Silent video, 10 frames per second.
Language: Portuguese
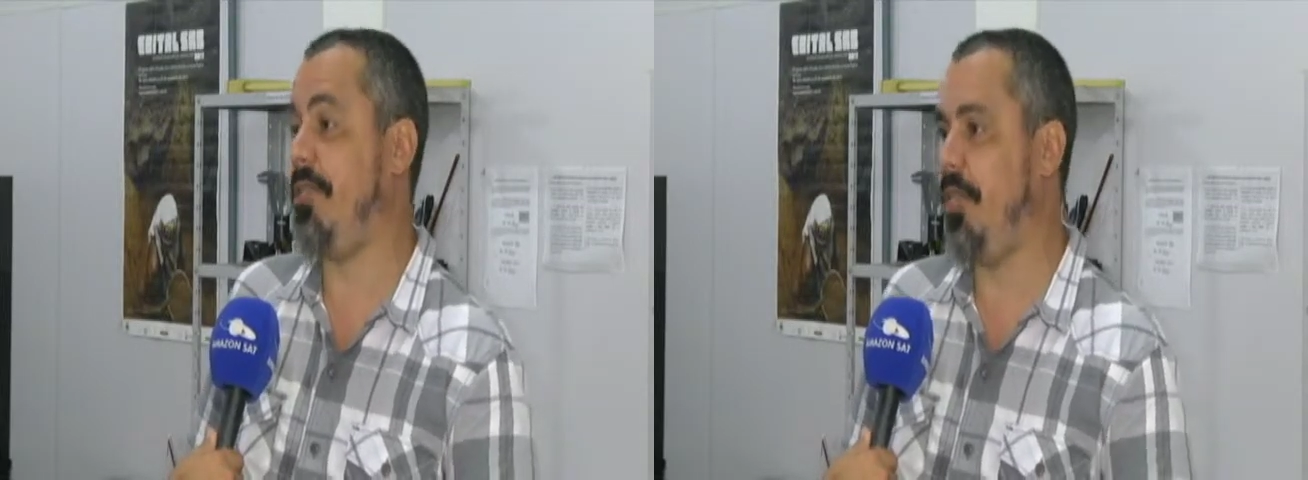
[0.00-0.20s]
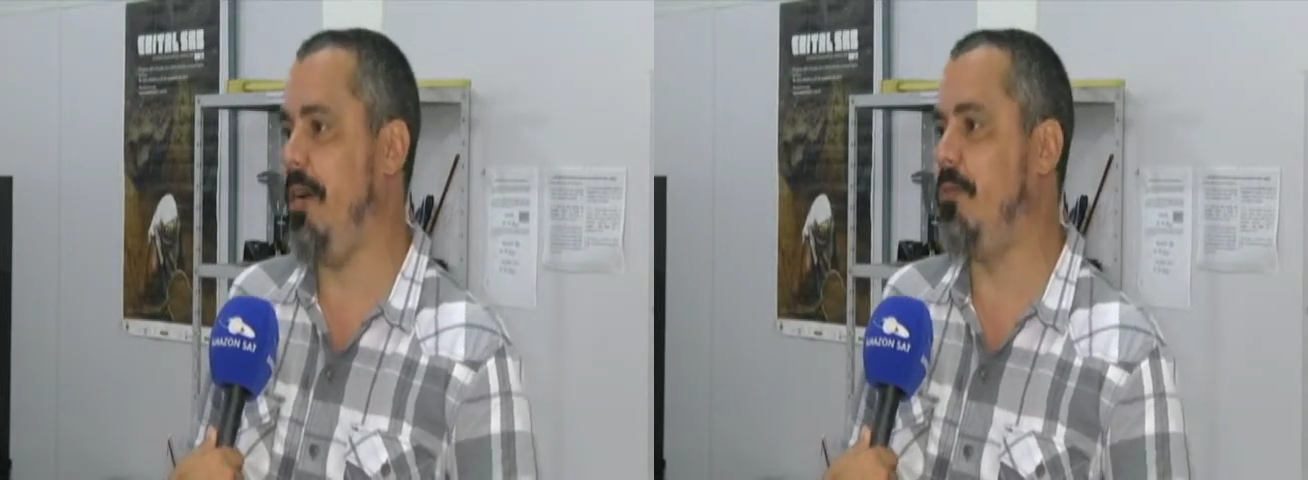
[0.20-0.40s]

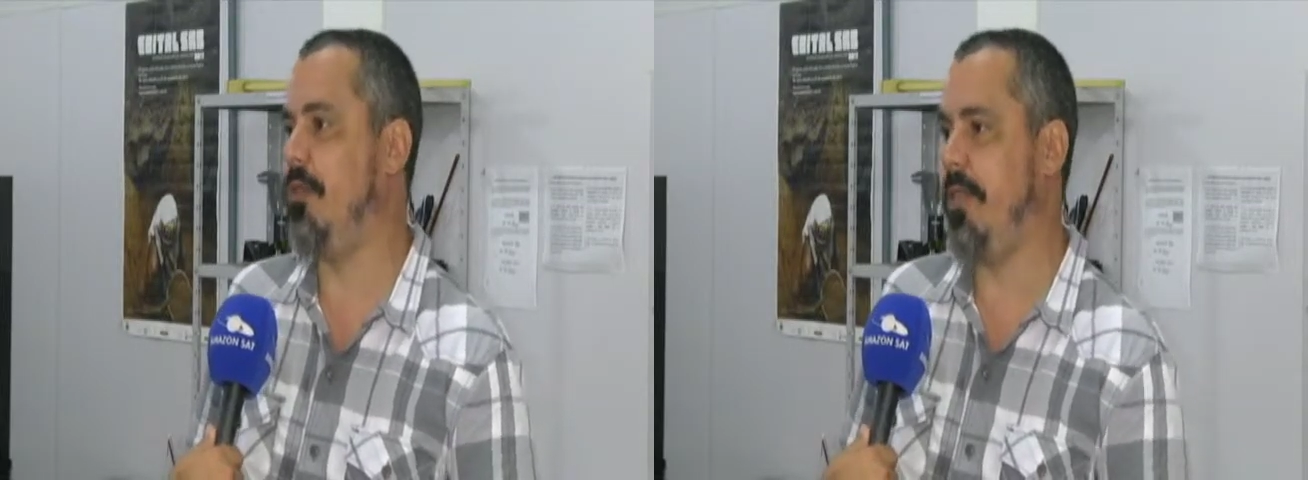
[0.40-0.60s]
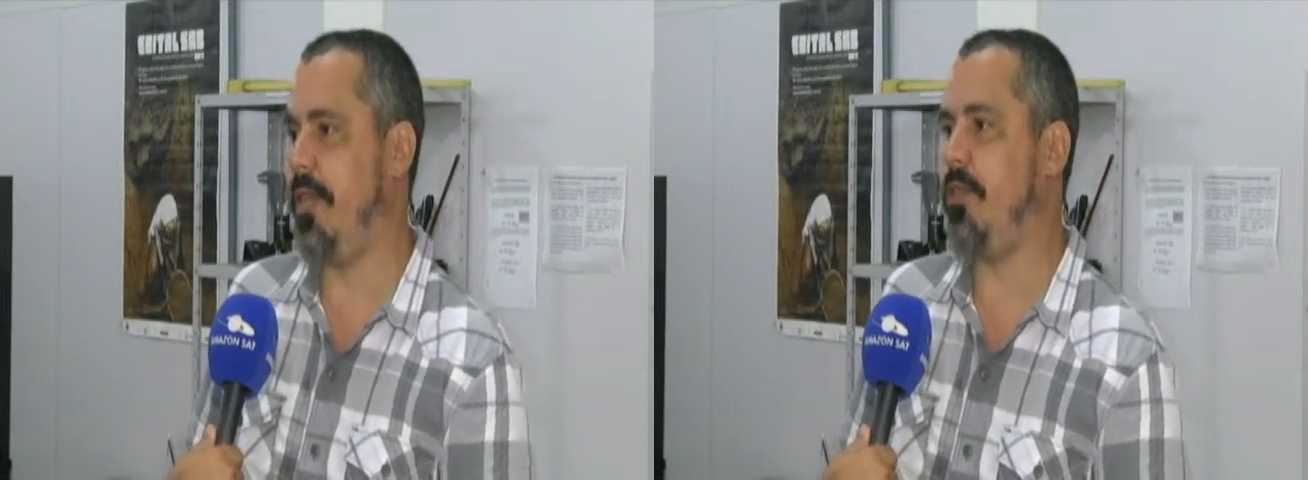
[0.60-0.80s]
digamos,
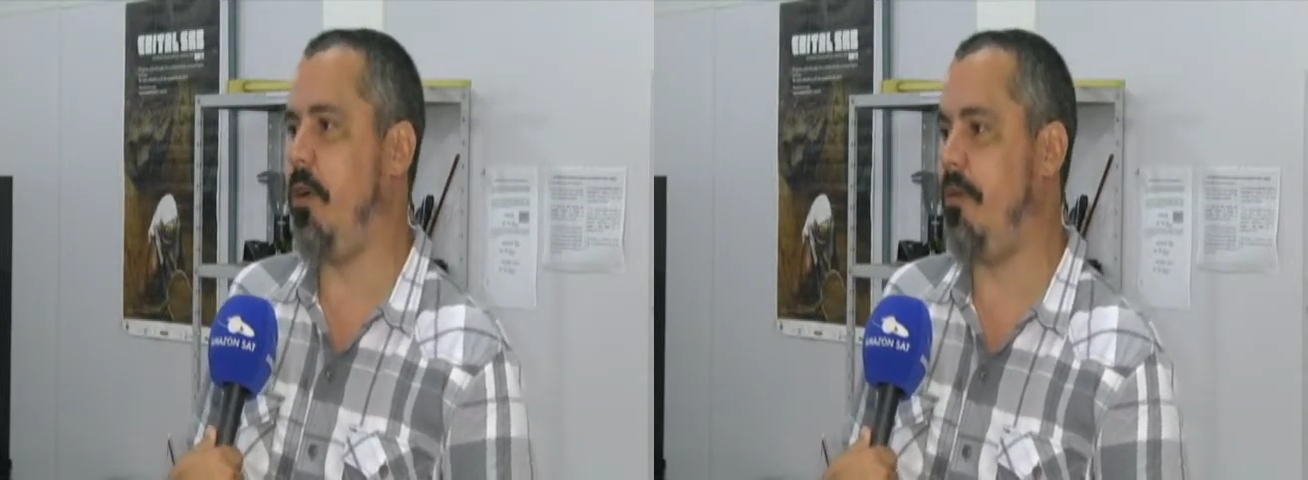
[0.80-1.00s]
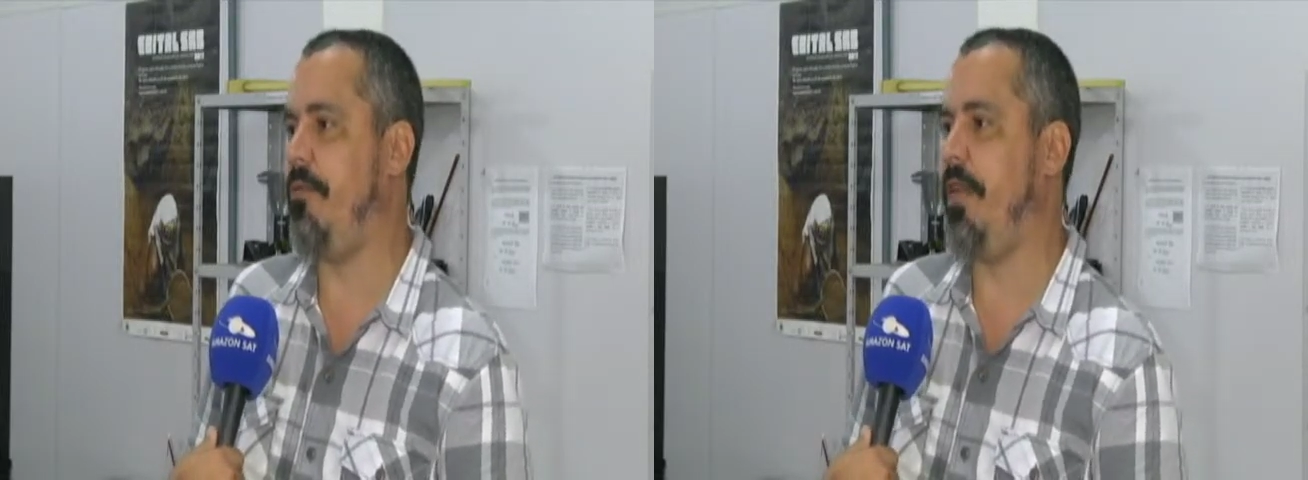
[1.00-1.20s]
o
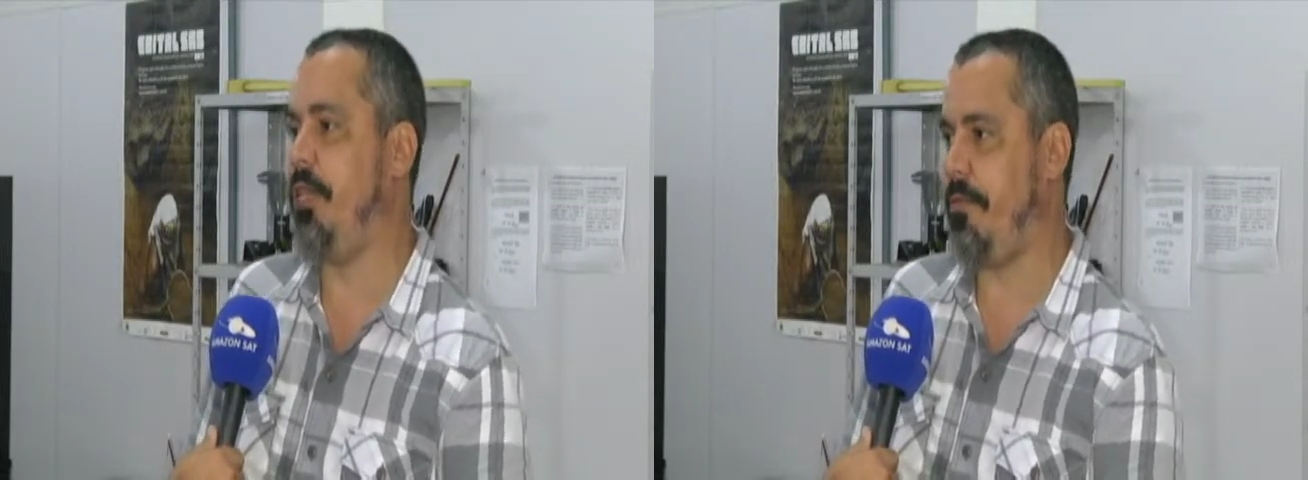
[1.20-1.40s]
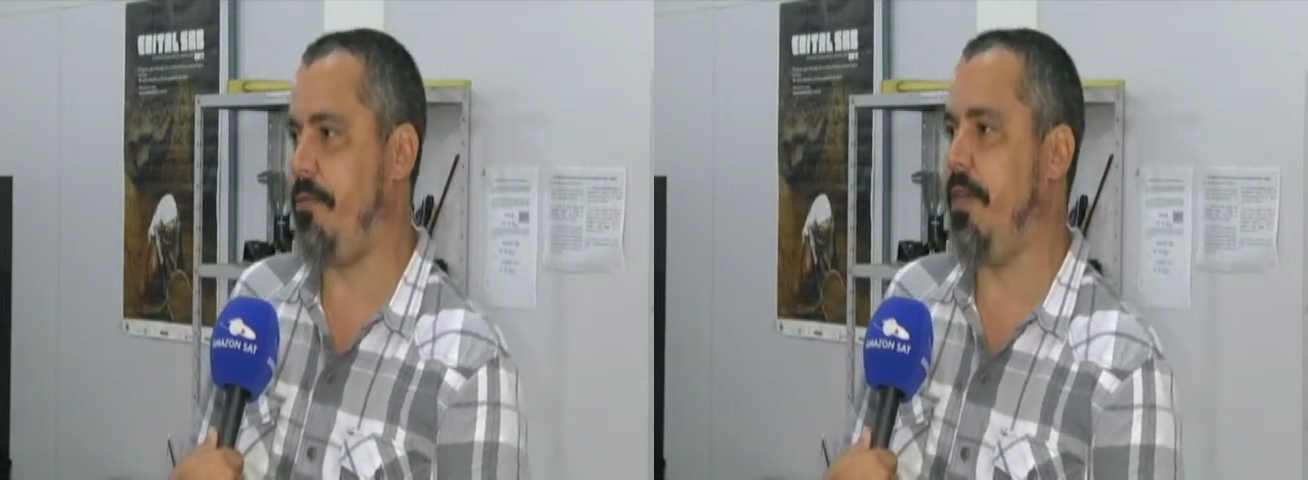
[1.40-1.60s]
território
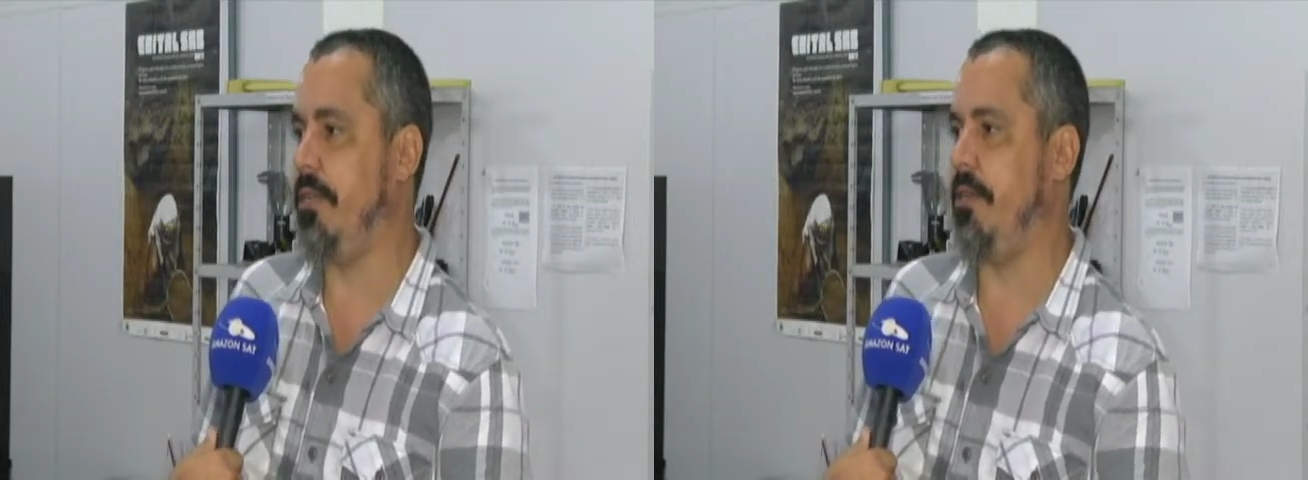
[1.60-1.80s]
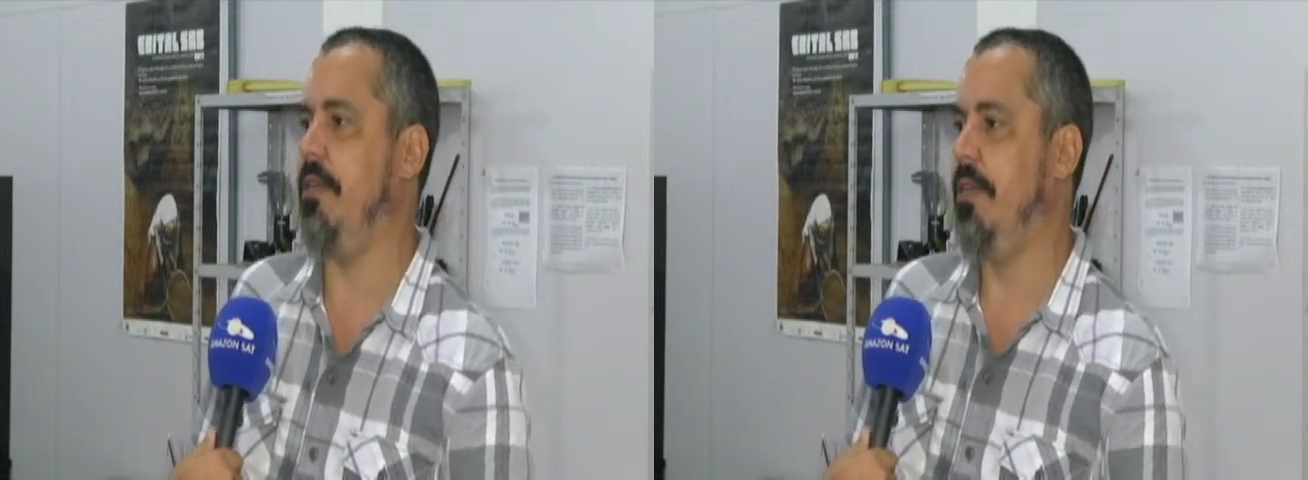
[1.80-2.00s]
frente à
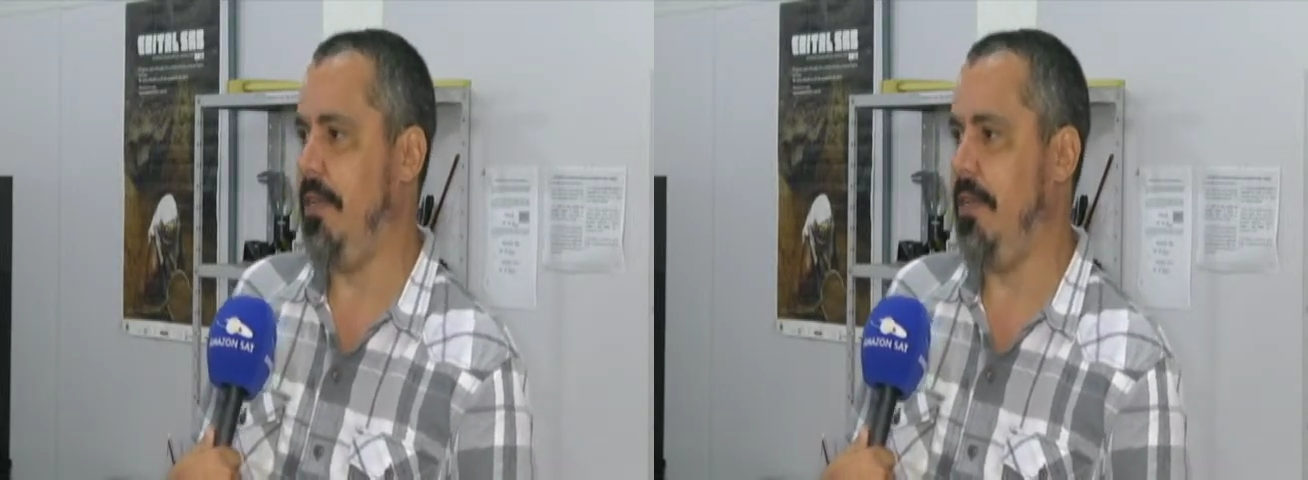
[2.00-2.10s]
França.